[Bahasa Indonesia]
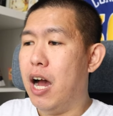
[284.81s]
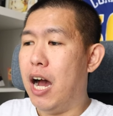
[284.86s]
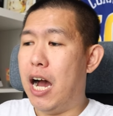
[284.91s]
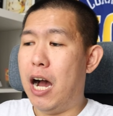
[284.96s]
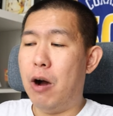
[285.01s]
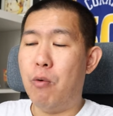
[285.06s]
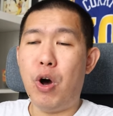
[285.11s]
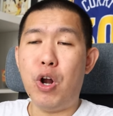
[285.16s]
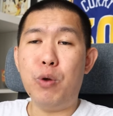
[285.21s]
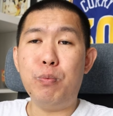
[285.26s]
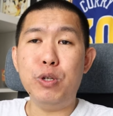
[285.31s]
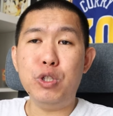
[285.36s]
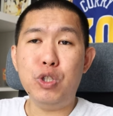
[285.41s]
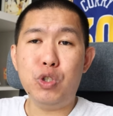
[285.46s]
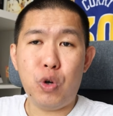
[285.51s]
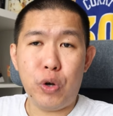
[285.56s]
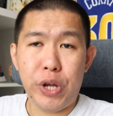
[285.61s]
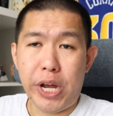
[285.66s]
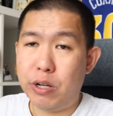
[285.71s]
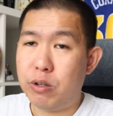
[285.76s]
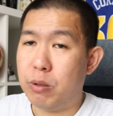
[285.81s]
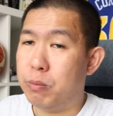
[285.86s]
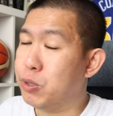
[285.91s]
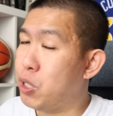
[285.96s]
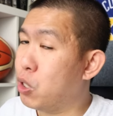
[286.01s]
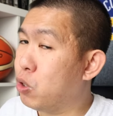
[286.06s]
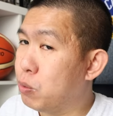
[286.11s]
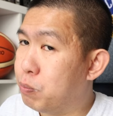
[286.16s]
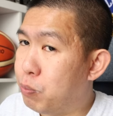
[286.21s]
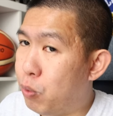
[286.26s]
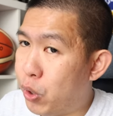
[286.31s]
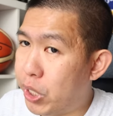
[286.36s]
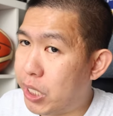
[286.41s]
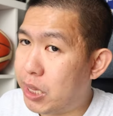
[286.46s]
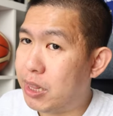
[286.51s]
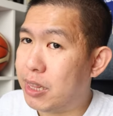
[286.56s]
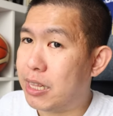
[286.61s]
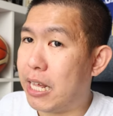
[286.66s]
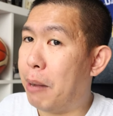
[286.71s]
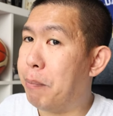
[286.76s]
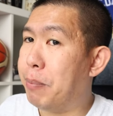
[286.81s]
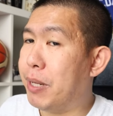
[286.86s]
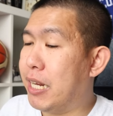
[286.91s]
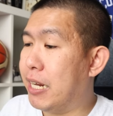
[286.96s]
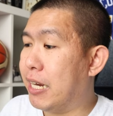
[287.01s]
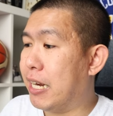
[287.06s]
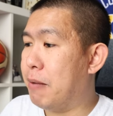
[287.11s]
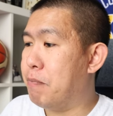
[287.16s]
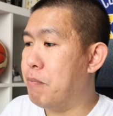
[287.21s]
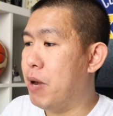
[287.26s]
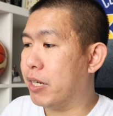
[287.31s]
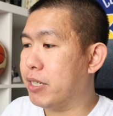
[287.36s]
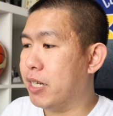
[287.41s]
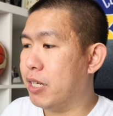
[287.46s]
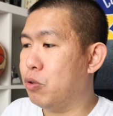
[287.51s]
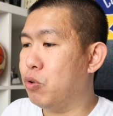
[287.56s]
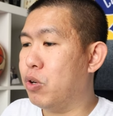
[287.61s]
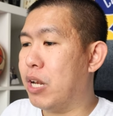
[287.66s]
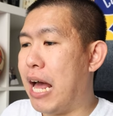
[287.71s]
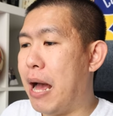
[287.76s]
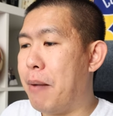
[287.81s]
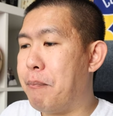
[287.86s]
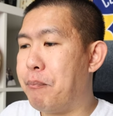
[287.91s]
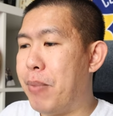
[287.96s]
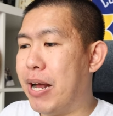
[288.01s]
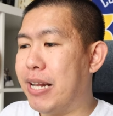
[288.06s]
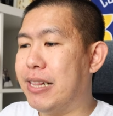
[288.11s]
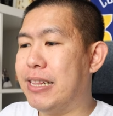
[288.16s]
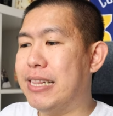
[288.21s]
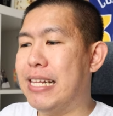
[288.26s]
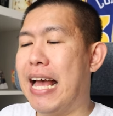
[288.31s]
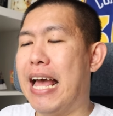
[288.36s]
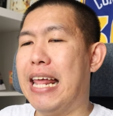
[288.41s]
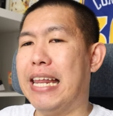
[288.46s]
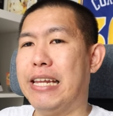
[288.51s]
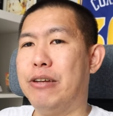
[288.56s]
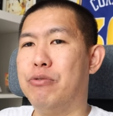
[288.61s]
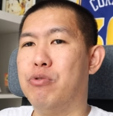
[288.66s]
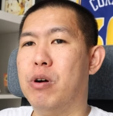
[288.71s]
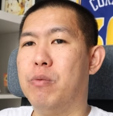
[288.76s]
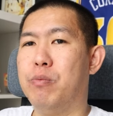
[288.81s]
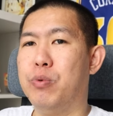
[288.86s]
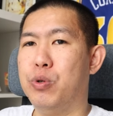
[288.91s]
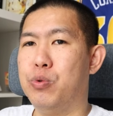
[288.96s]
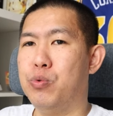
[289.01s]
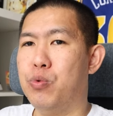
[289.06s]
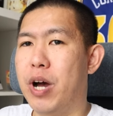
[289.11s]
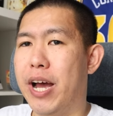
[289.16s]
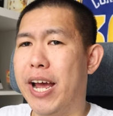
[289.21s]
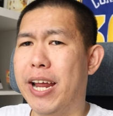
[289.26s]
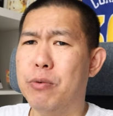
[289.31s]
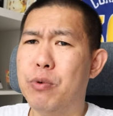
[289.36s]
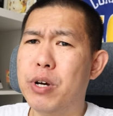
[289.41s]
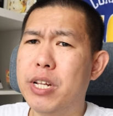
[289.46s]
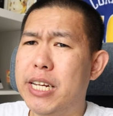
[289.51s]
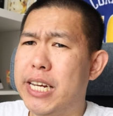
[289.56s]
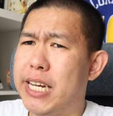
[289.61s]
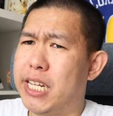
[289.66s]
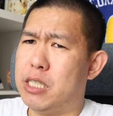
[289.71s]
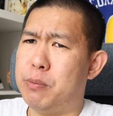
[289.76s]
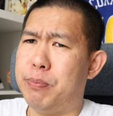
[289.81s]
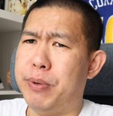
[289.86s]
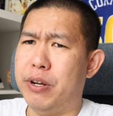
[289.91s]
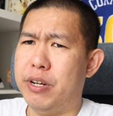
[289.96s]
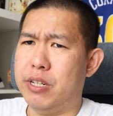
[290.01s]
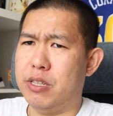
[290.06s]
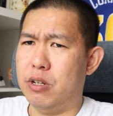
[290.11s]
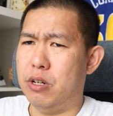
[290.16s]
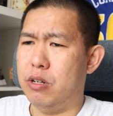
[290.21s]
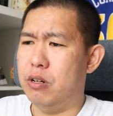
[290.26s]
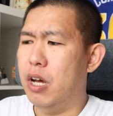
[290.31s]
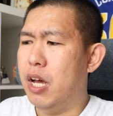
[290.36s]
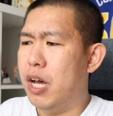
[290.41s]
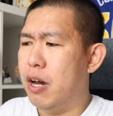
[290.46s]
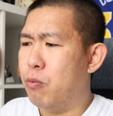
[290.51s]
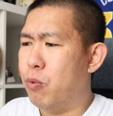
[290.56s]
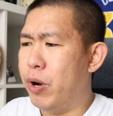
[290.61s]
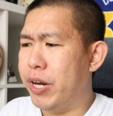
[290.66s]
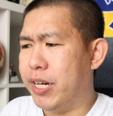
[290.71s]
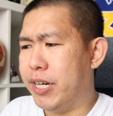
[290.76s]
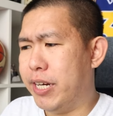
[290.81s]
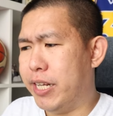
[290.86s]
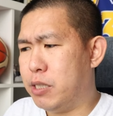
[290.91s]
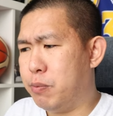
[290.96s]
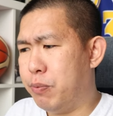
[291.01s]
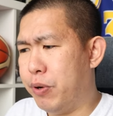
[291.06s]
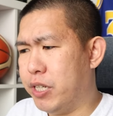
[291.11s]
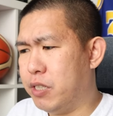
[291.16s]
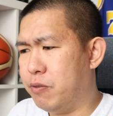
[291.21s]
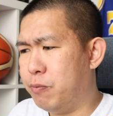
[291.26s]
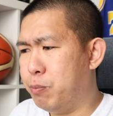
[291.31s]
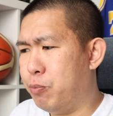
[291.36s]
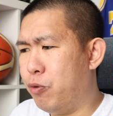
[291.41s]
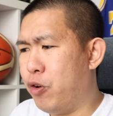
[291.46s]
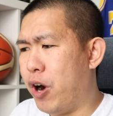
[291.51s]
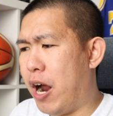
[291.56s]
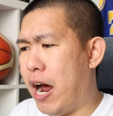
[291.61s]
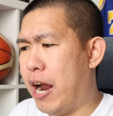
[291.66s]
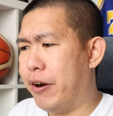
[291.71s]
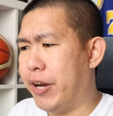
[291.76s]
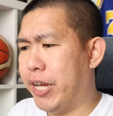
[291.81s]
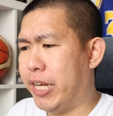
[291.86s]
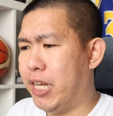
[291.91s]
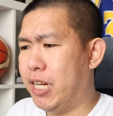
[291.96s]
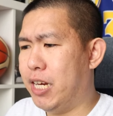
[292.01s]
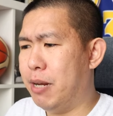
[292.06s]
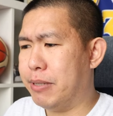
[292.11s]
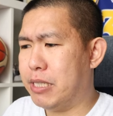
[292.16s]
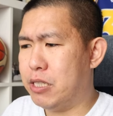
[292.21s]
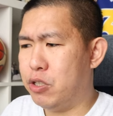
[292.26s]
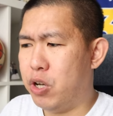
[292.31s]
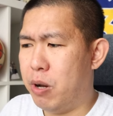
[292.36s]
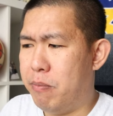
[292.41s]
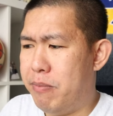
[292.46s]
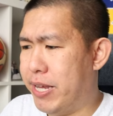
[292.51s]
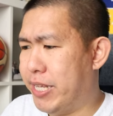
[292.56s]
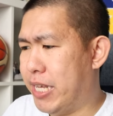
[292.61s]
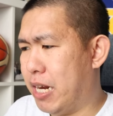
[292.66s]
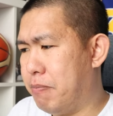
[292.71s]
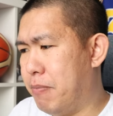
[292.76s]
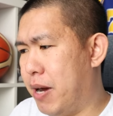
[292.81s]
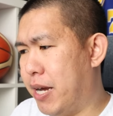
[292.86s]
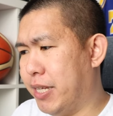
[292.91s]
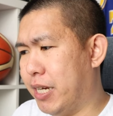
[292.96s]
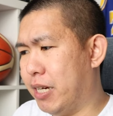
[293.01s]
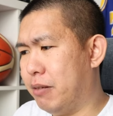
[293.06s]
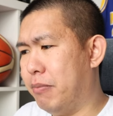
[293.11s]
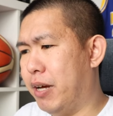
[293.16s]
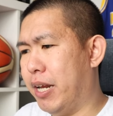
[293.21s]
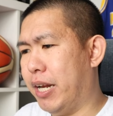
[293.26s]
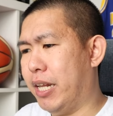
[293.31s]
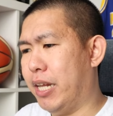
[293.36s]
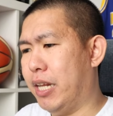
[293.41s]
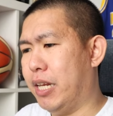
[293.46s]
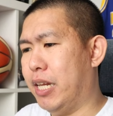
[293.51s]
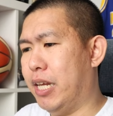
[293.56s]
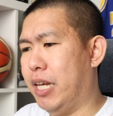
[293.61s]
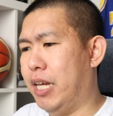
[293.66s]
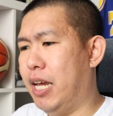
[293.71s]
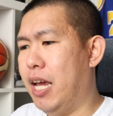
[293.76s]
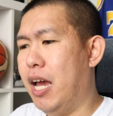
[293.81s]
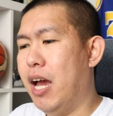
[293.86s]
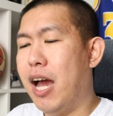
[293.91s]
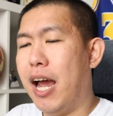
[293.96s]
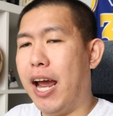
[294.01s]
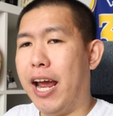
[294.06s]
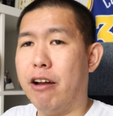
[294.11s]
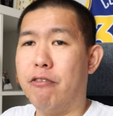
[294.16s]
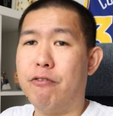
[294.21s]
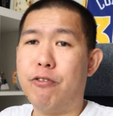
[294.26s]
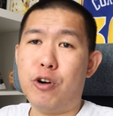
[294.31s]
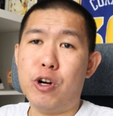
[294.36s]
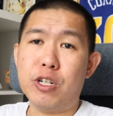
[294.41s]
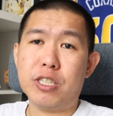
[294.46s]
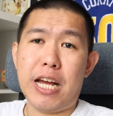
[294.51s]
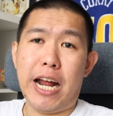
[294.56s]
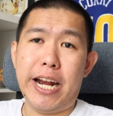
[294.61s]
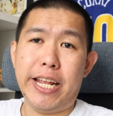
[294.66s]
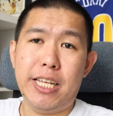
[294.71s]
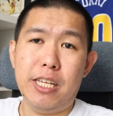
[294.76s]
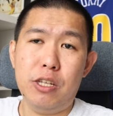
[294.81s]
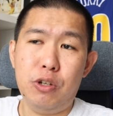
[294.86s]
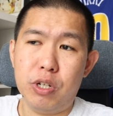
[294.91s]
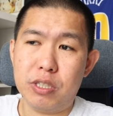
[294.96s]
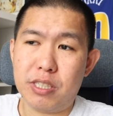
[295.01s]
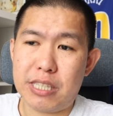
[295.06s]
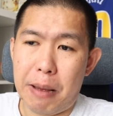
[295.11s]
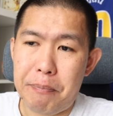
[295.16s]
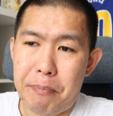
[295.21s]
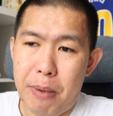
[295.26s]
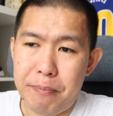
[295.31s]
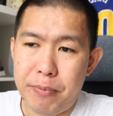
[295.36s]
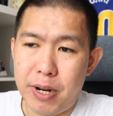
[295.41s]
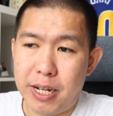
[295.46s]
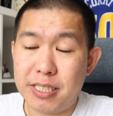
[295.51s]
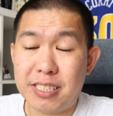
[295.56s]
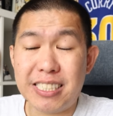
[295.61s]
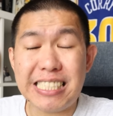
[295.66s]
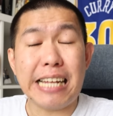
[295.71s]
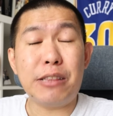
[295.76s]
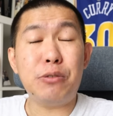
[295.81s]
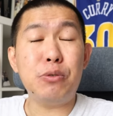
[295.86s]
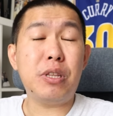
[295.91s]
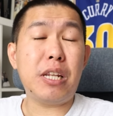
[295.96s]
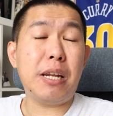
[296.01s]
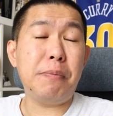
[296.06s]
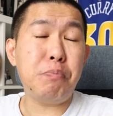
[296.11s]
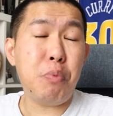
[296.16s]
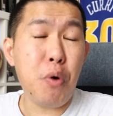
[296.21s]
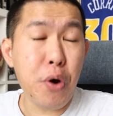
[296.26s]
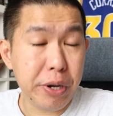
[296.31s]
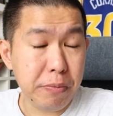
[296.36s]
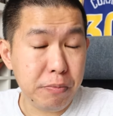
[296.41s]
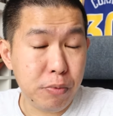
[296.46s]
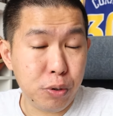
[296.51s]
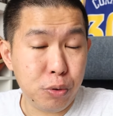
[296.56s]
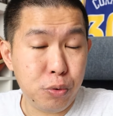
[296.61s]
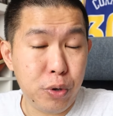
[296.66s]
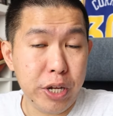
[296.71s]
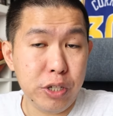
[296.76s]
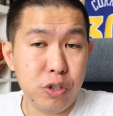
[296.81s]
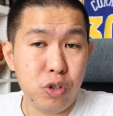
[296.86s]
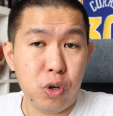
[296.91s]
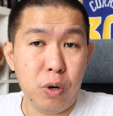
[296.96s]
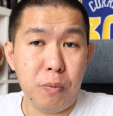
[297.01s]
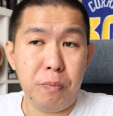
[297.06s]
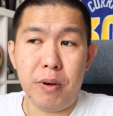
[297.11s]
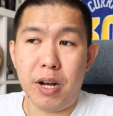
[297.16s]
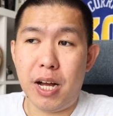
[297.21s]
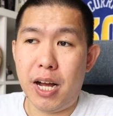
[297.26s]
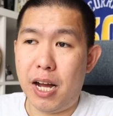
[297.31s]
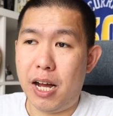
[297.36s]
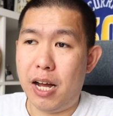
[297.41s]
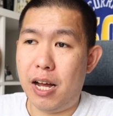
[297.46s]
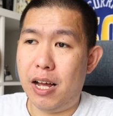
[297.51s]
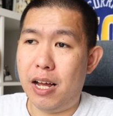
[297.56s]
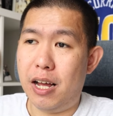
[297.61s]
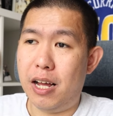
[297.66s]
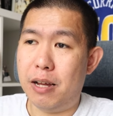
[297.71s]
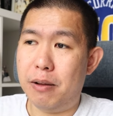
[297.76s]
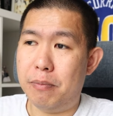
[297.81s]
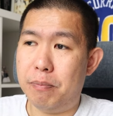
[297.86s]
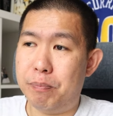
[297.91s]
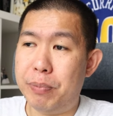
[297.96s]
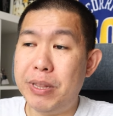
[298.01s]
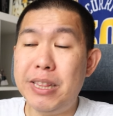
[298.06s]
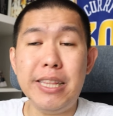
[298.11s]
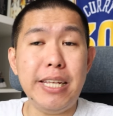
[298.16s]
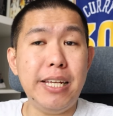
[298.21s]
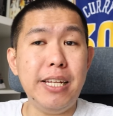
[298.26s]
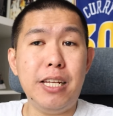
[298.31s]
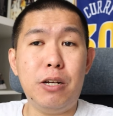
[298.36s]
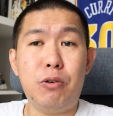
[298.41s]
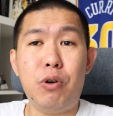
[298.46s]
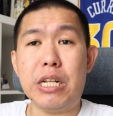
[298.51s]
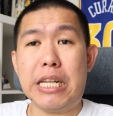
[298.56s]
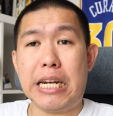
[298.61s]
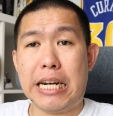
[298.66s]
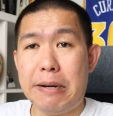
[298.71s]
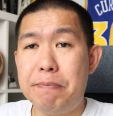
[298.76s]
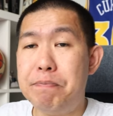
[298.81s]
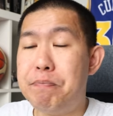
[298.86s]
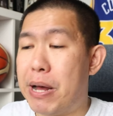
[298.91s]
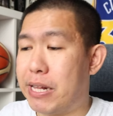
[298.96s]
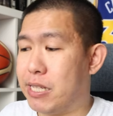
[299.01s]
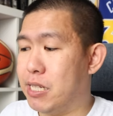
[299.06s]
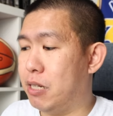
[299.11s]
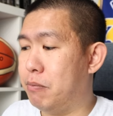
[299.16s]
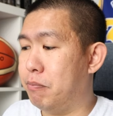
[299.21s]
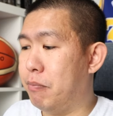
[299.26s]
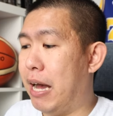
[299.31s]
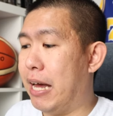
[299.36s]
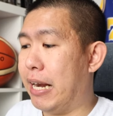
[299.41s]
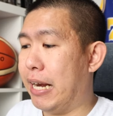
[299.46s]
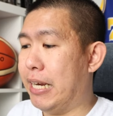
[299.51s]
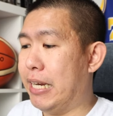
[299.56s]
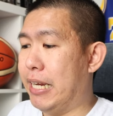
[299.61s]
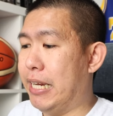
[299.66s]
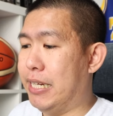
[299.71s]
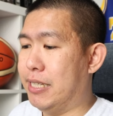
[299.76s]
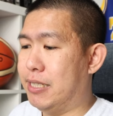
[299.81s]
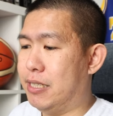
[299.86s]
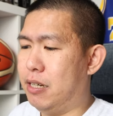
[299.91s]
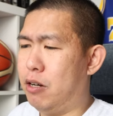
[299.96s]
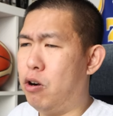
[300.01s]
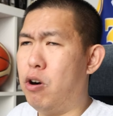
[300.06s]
Uh, walaupun Joe Young 21 poin, tapi dia nembaknya itu 8 dari 22. And what an experience, though. What an experience for Arigi. Dia pasti juga belajar banyak kemarin ini. And of course, Arigi juga step up dengan satu three point. Menurut gue yang cukup uh, penting di kuarter keempat sih kemarin ini sih.